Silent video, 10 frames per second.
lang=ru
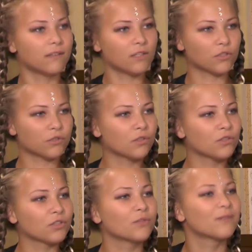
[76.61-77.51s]
в нашу
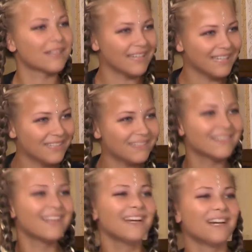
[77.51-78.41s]
солнечную Украину,
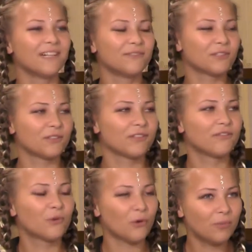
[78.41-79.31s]
а вот
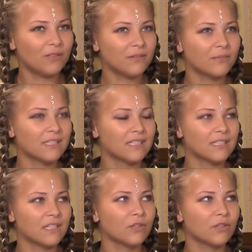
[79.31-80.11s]
в Коблево мы ездили.